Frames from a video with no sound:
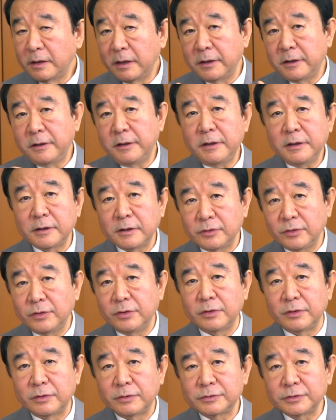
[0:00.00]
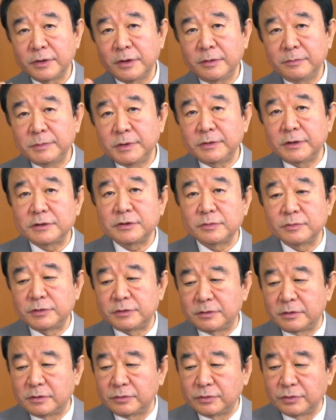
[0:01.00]
入れないけど、それは三浦氏も
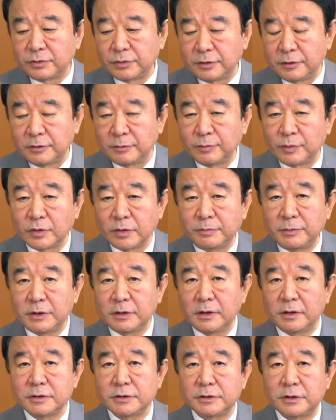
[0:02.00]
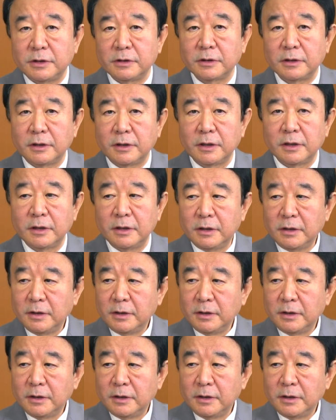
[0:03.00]
知ってる通り、僕は民間時代から